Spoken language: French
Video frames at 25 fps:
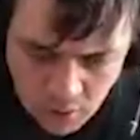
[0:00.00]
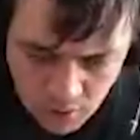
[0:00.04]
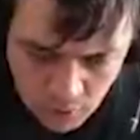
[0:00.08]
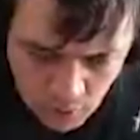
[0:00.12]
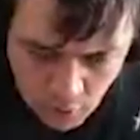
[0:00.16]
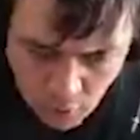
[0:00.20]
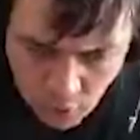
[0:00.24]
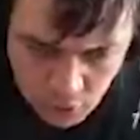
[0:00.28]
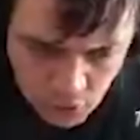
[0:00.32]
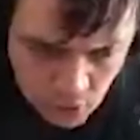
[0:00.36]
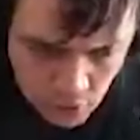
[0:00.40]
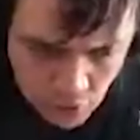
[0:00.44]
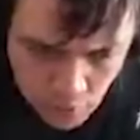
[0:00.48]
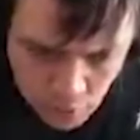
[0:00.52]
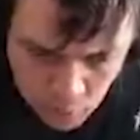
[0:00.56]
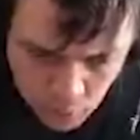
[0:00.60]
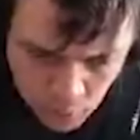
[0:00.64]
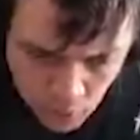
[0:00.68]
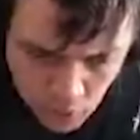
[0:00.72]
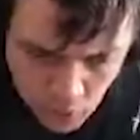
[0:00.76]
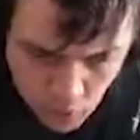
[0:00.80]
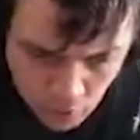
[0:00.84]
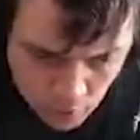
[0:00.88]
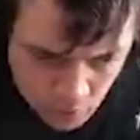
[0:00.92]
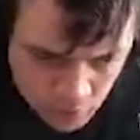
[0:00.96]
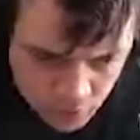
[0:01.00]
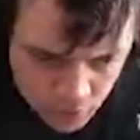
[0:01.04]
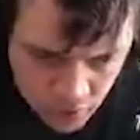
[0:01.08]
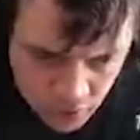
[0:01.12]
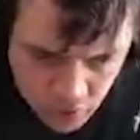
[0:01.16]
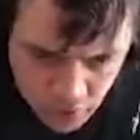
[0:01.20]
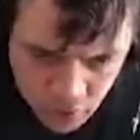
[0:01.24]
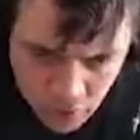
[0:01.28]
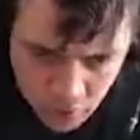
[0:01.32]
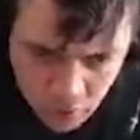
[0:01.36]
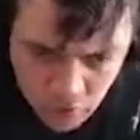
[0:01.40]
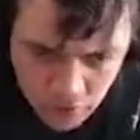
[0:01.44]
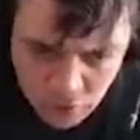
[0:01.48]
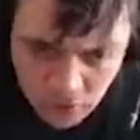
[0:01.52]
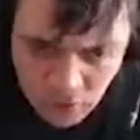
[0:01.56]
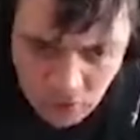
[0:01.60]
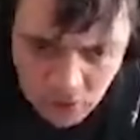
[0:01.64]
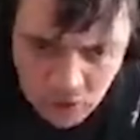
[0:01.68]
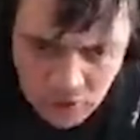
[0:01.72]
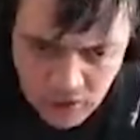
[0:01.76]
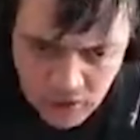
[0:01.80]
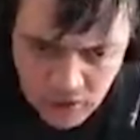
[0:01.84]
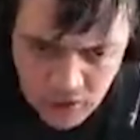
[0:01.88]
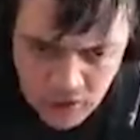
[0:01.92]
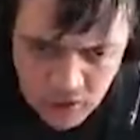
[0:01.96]
Non, si, non. C'est une,
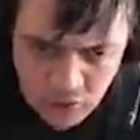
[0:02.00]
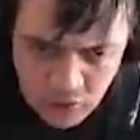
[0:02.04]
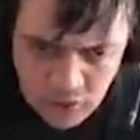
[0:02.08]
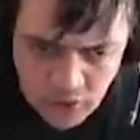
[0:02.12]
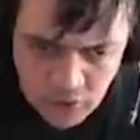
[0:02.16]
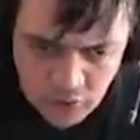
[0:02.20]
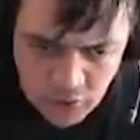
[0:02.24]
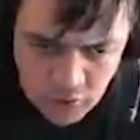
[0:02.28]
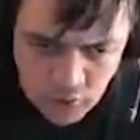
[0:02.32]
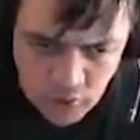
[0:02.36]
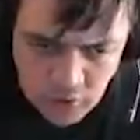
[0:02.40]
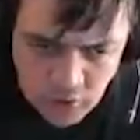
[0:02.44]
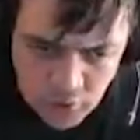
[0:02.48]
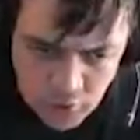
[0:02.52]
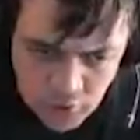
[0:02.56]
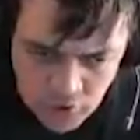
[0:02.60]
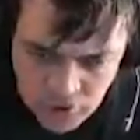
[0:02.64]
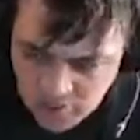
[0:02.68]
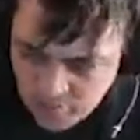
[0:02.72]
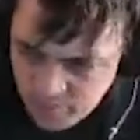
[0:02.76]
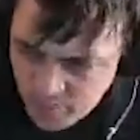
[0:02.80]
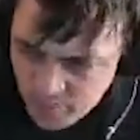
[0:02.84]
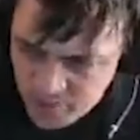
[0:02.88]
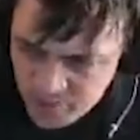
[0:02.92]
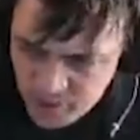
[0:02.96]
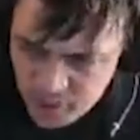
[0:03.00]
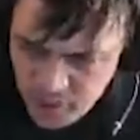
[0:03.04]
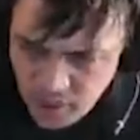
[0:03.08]
question naturelle que je t'ai posée.